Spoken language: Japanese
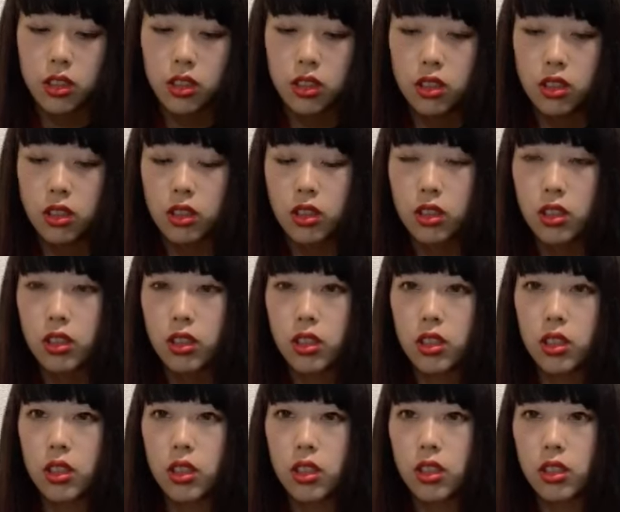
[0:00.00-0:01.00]
あ明日
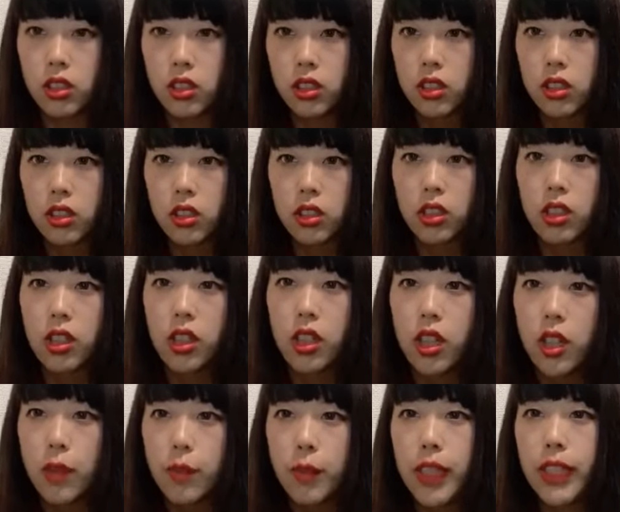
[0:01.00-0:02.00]

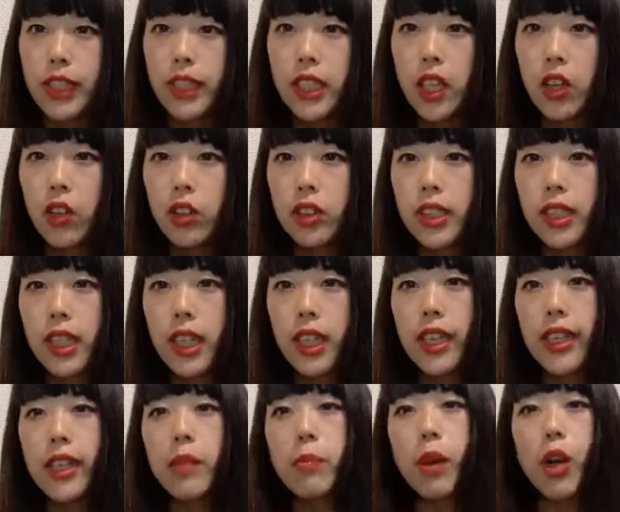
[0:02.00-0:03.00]
みーちゃんお疲
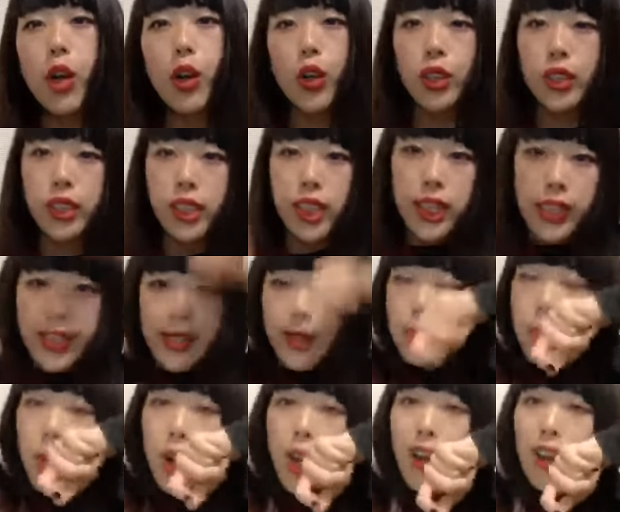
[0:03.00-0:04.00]
れインボーお疲れ
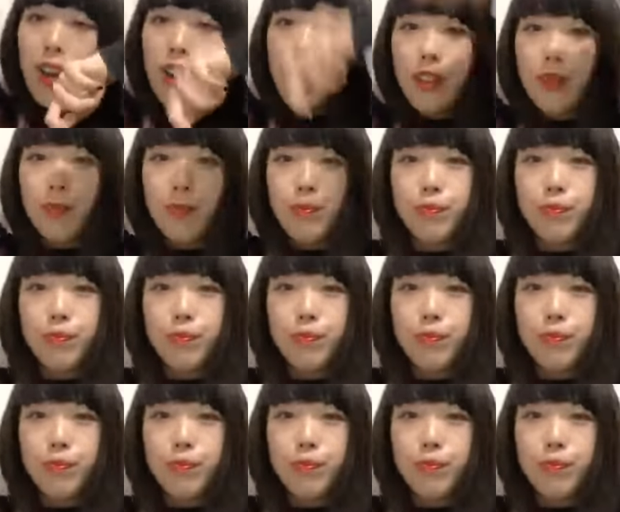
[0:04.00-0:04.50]
インボー